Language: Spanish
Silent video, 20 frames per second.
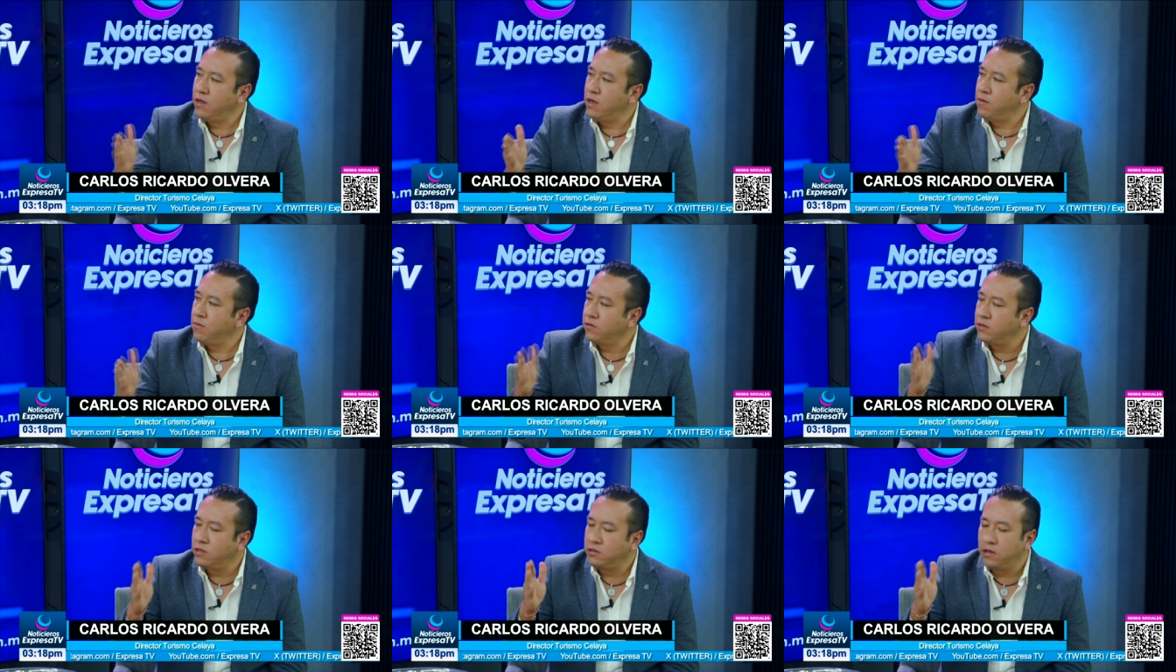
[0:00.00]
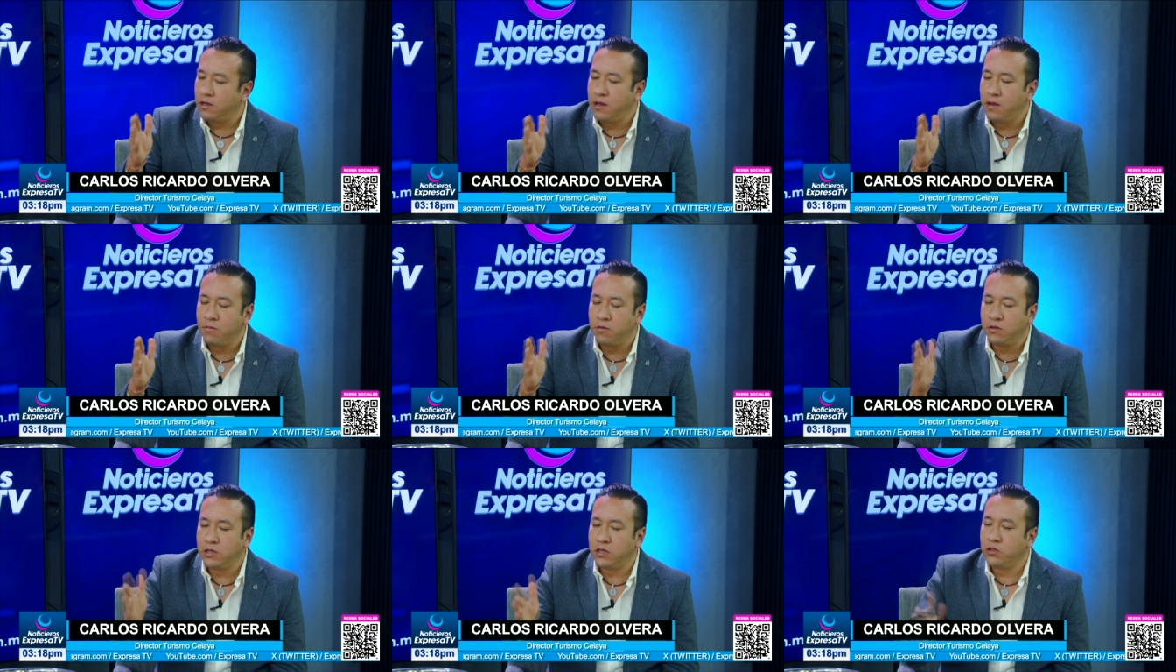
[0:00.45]
días
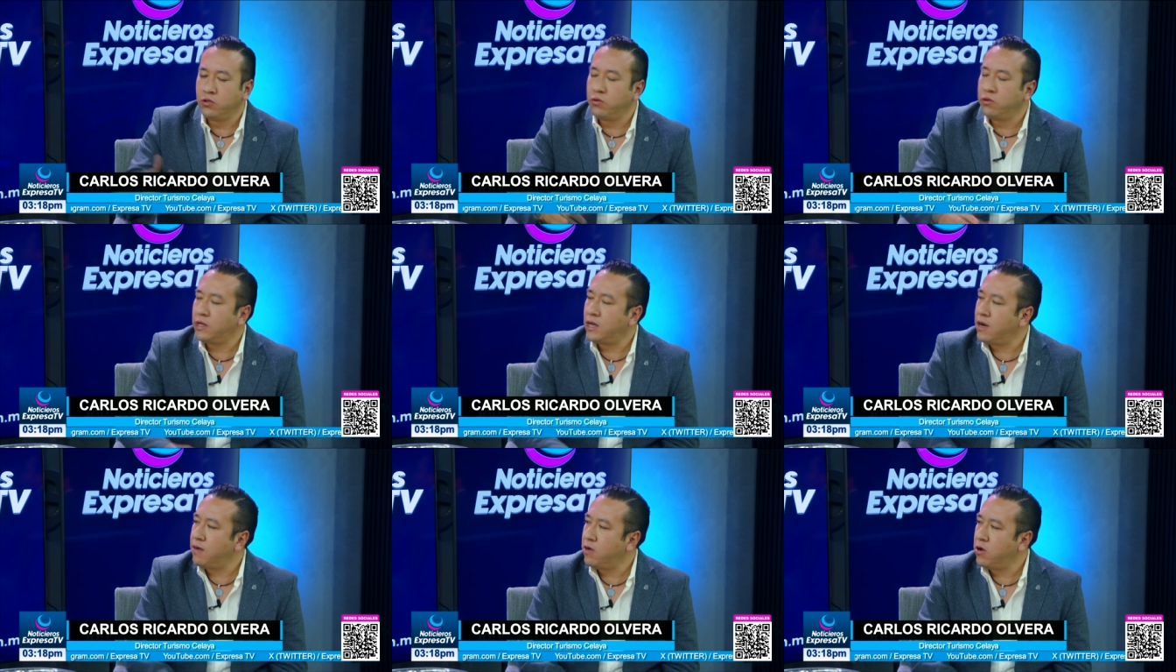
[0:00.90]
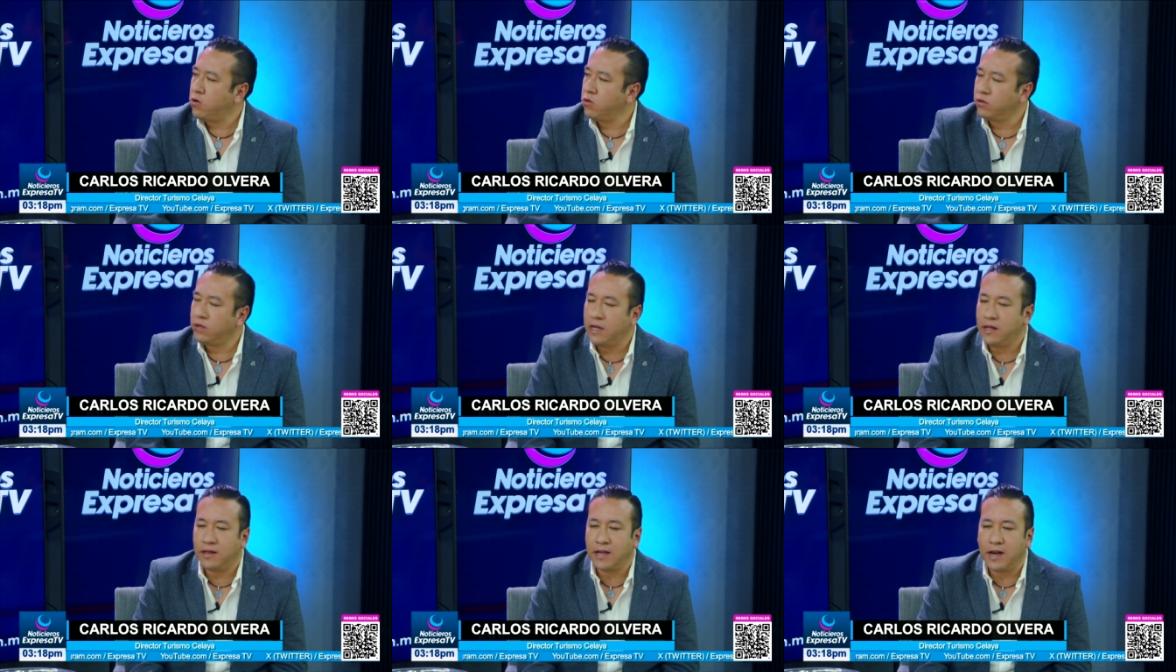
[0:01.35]
hemos hecho un trabajo
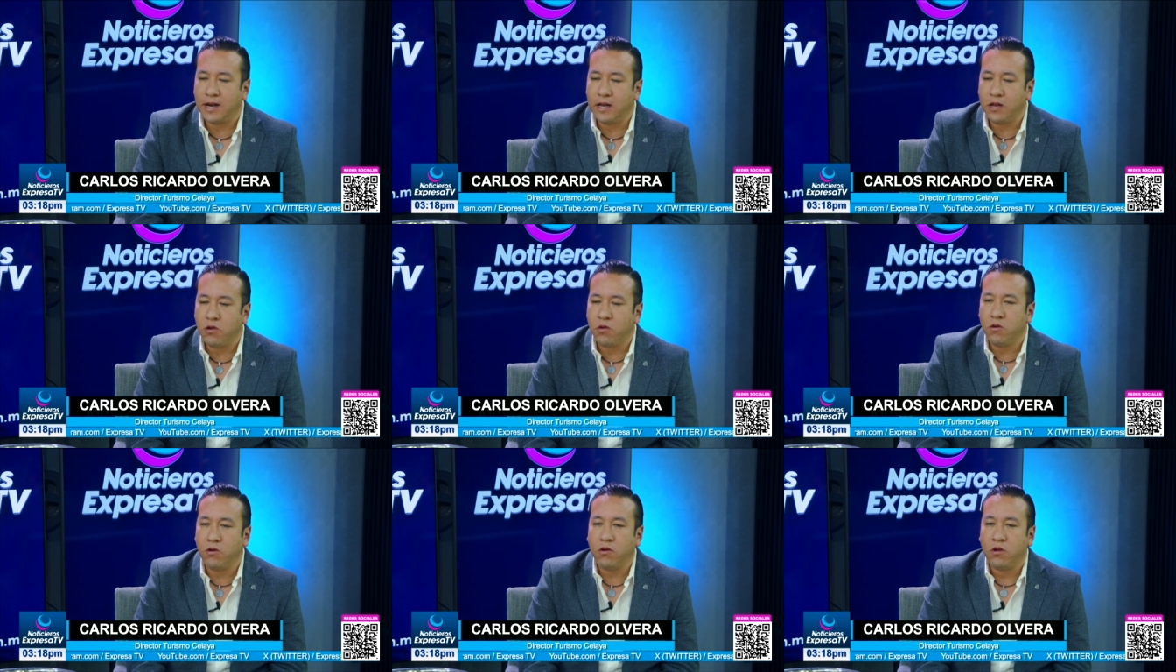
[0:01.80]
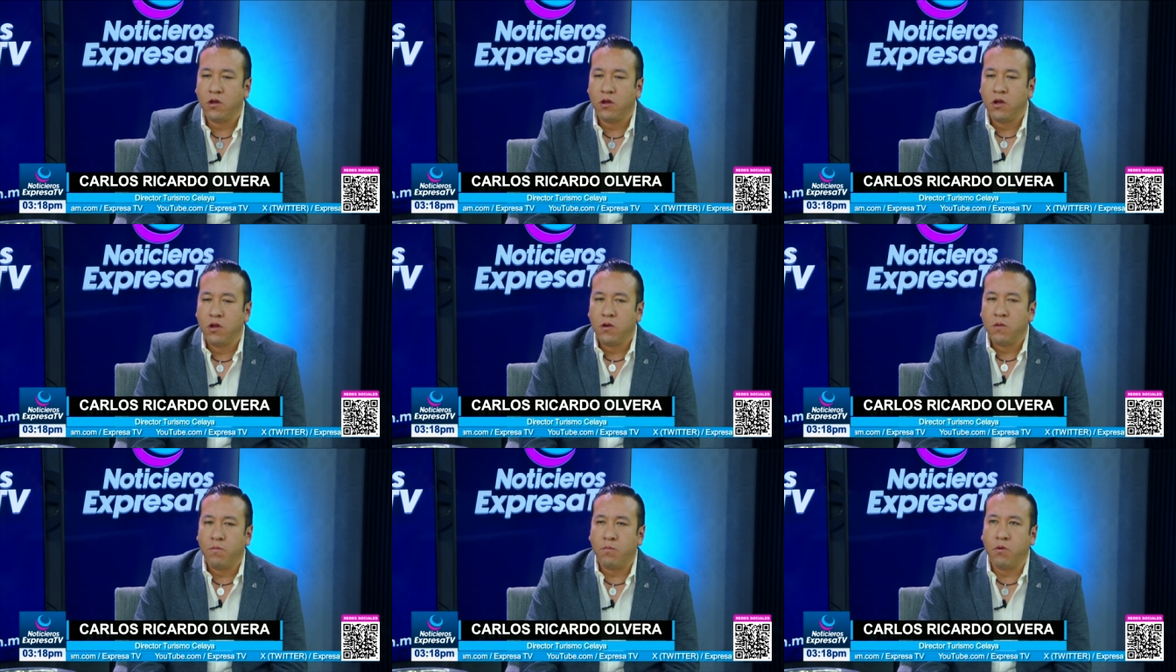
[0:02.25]
titánico
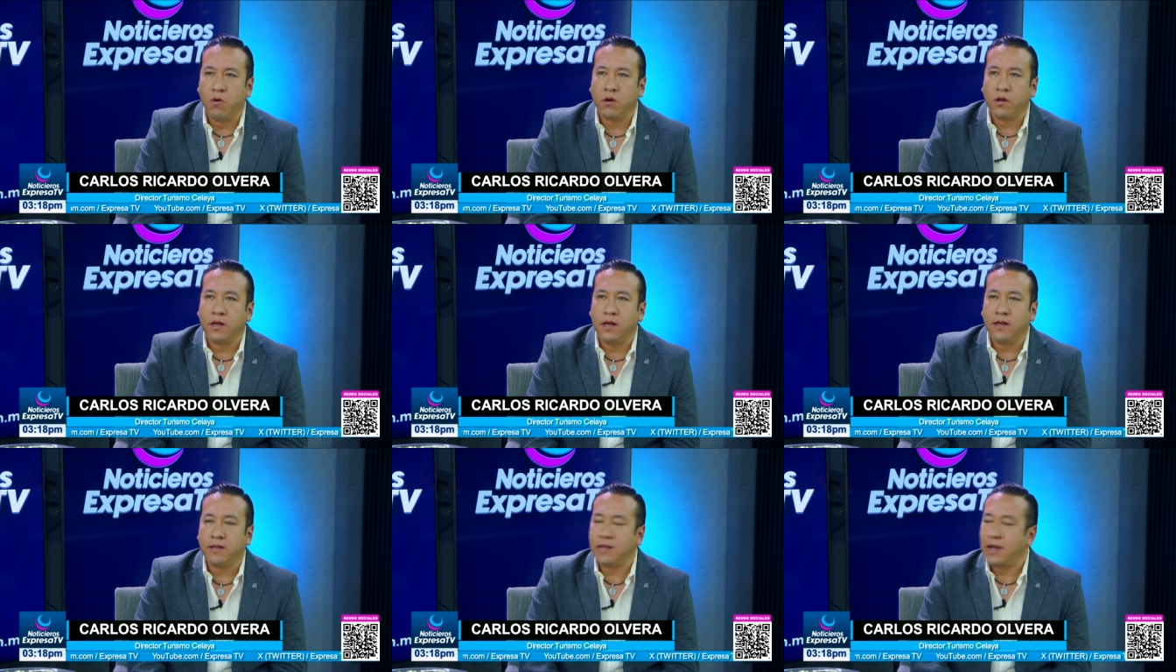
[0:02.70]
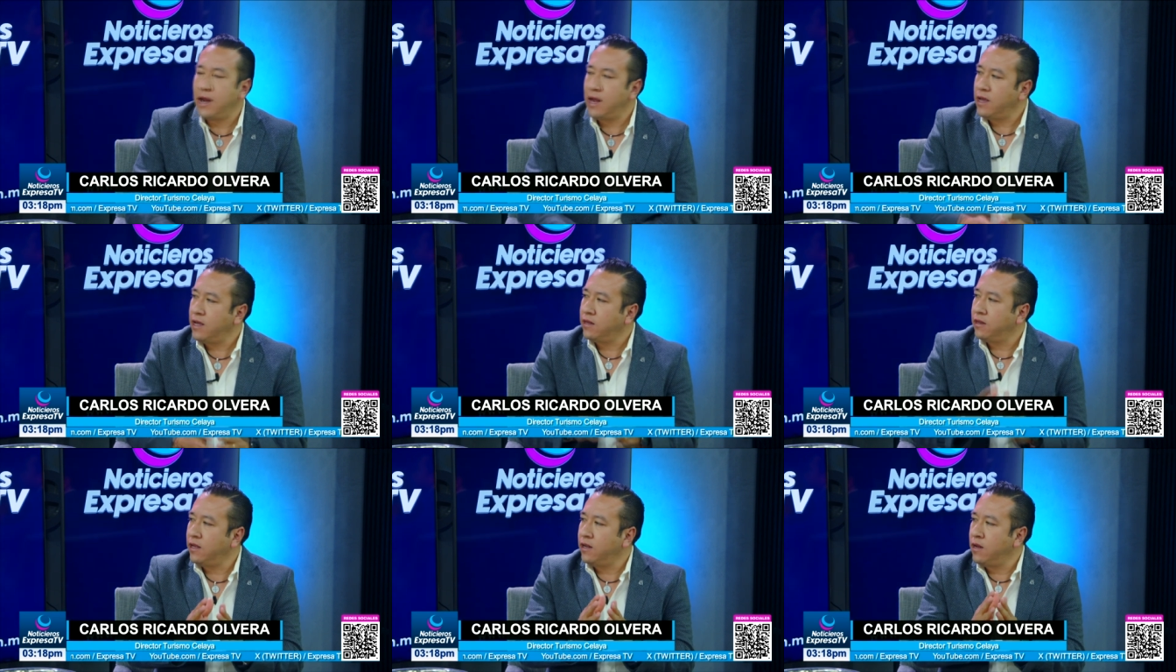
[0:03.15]
porque
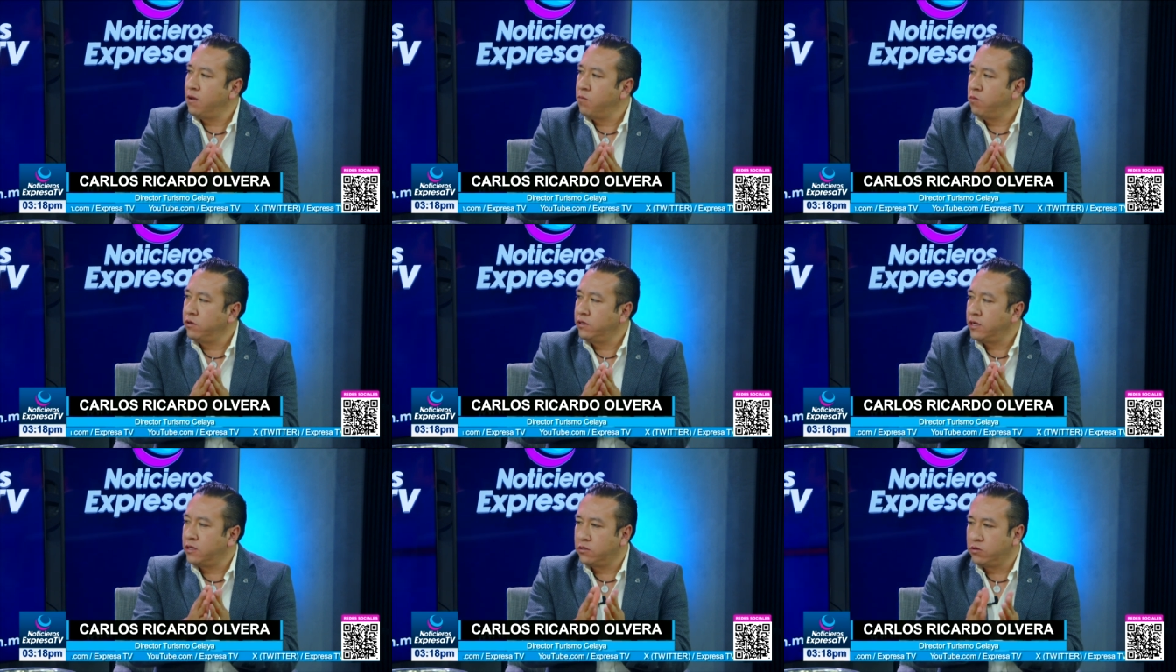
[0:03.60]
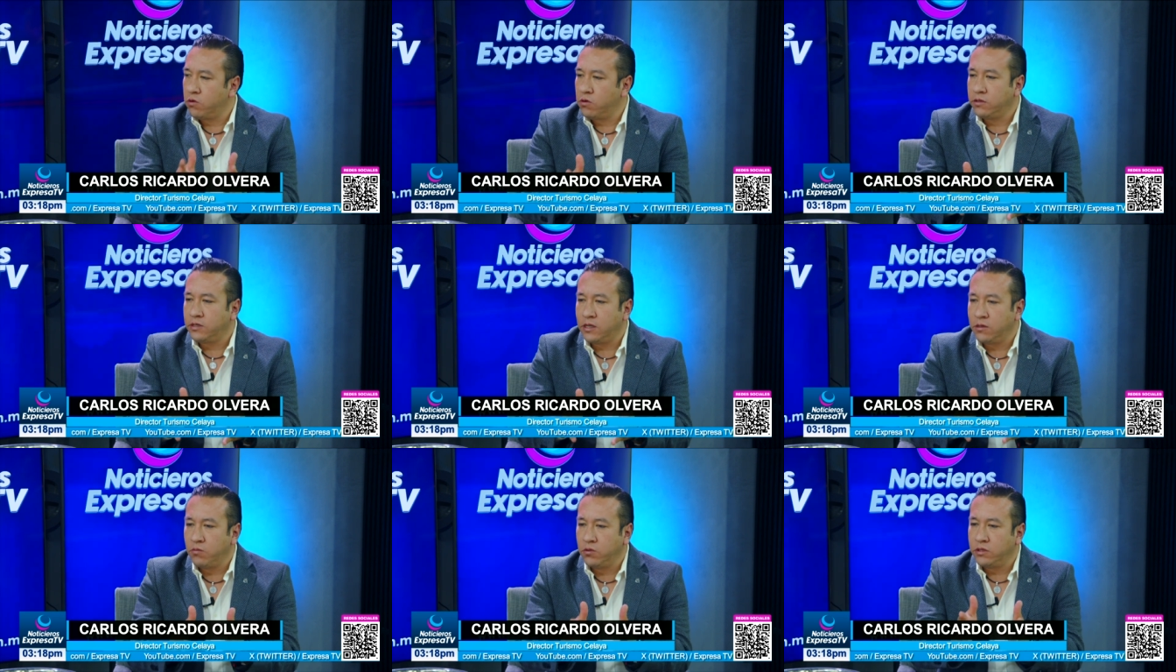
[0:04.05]
Celaya tiene muchas
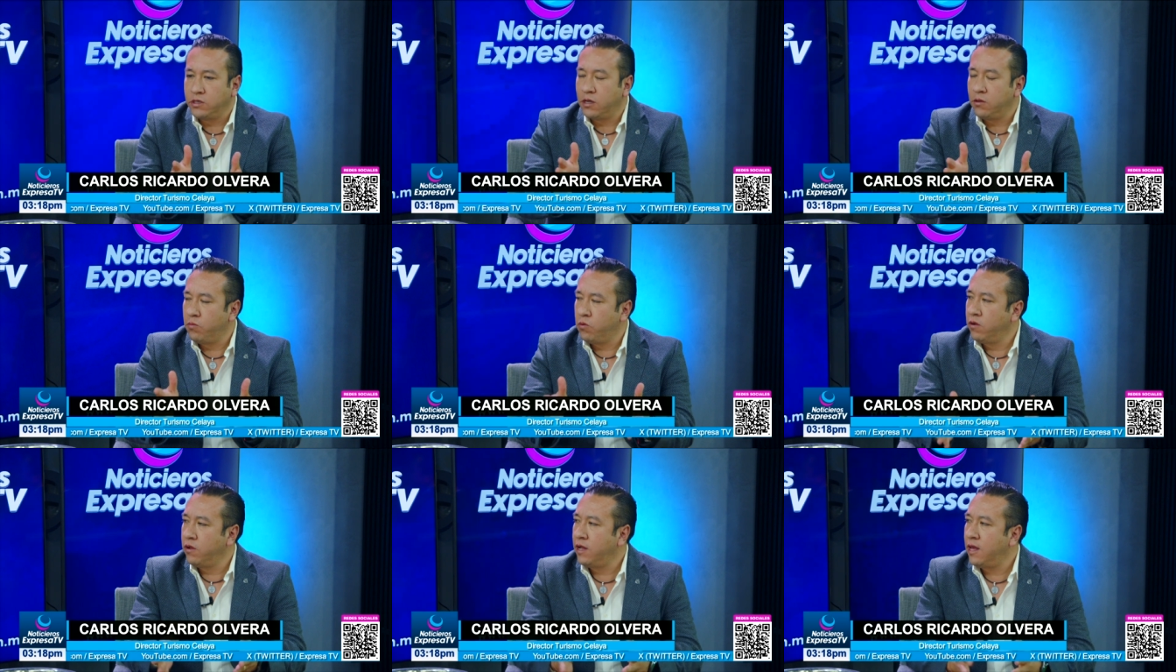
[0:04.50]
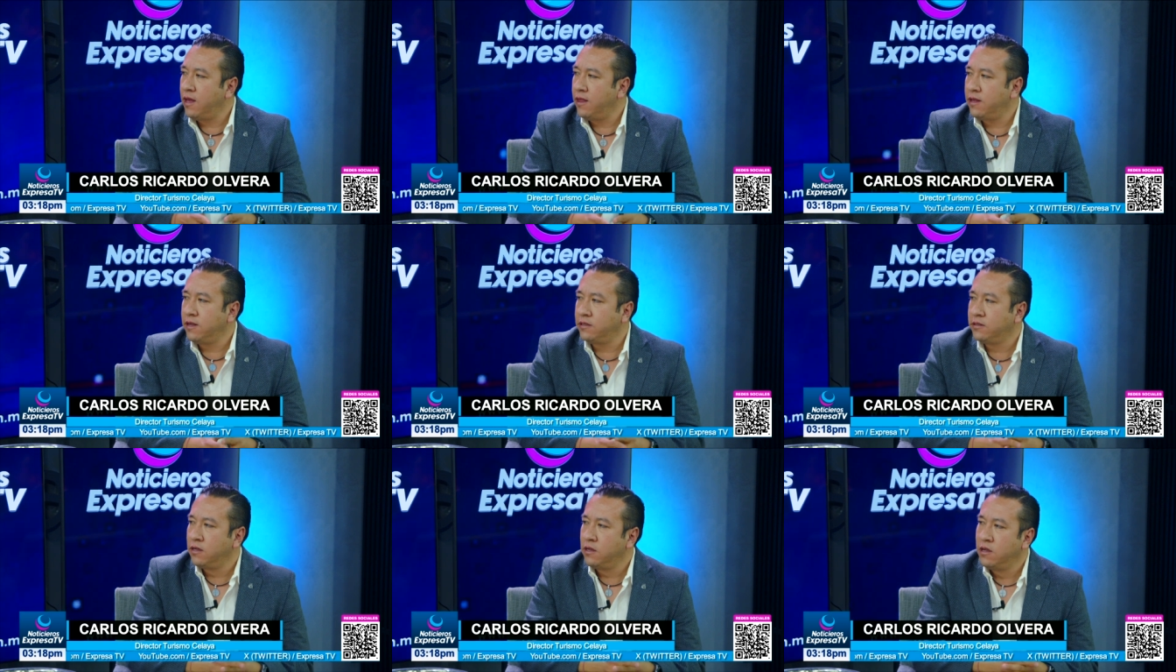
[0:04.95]
cosas, muchas
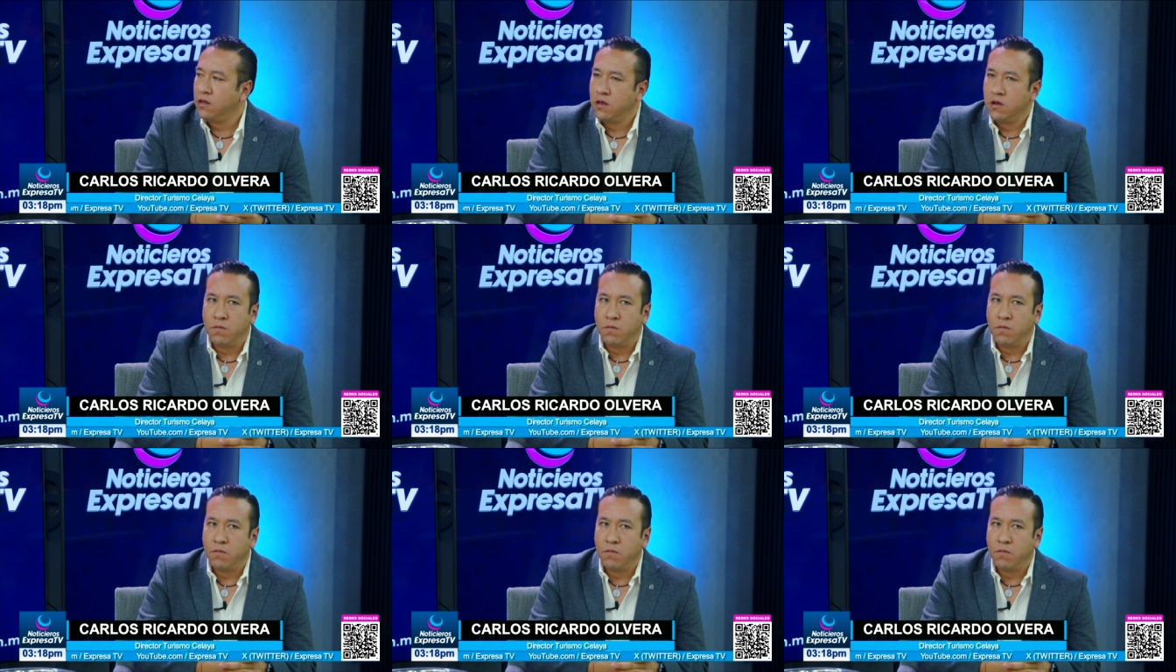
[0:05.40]
bondades,